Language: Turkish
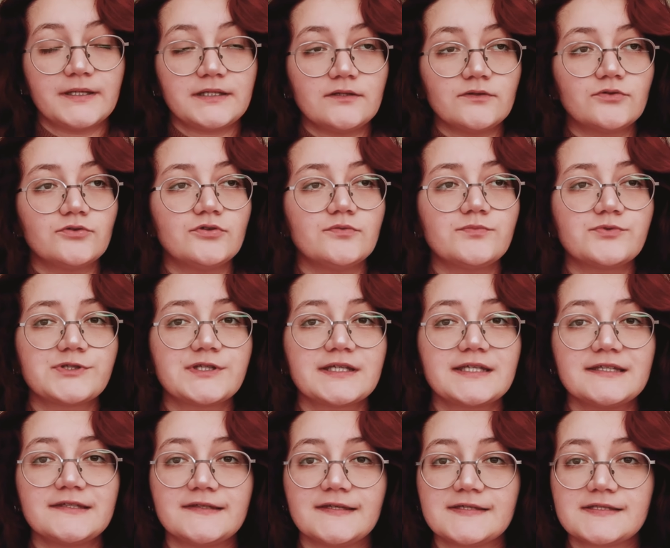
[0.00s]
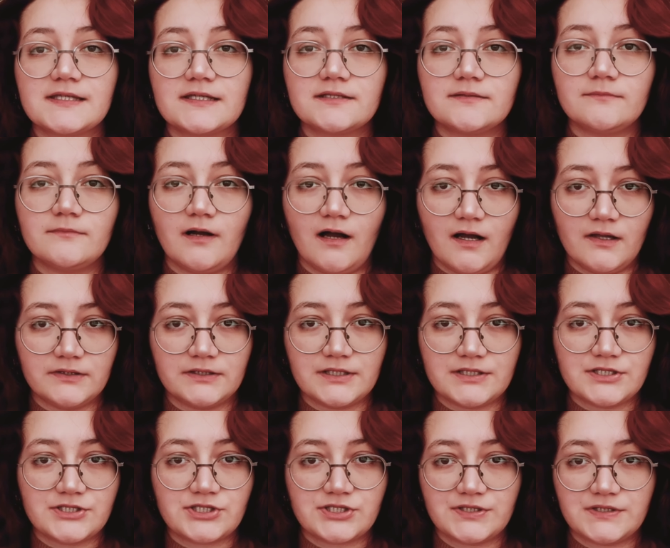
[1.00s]
Peki günümüzdeki tasarım
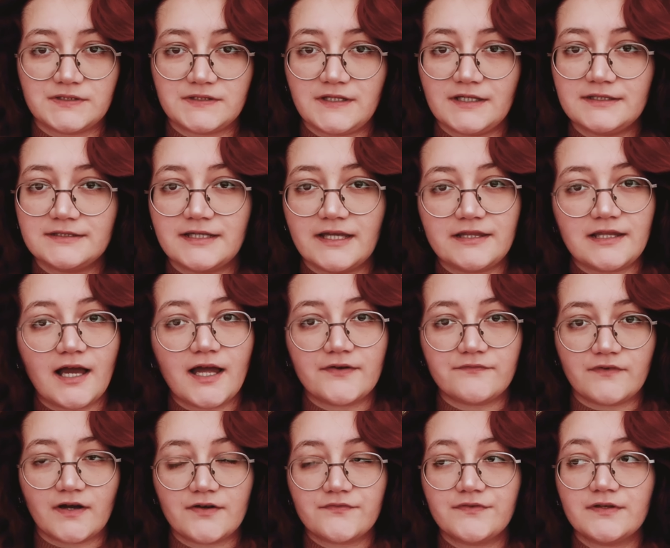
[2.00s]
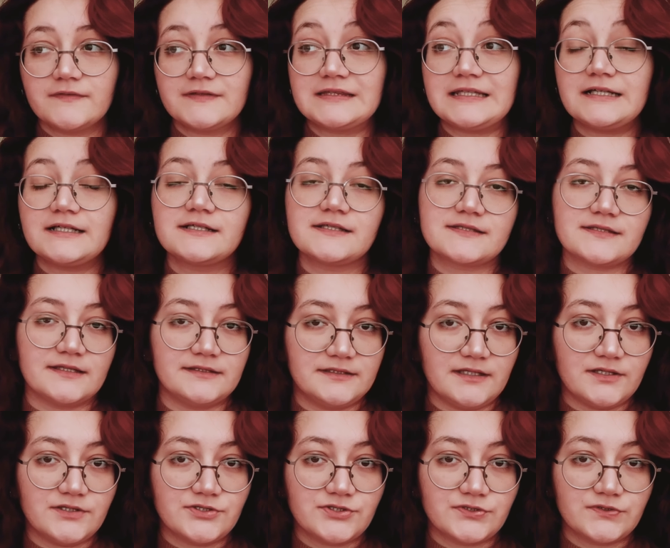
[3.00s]
anlayışında neler var ve ne hızla
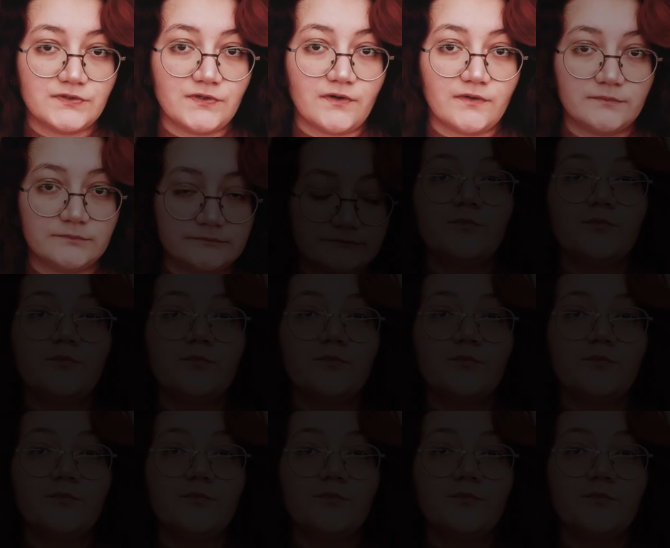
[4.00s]
değişiyor?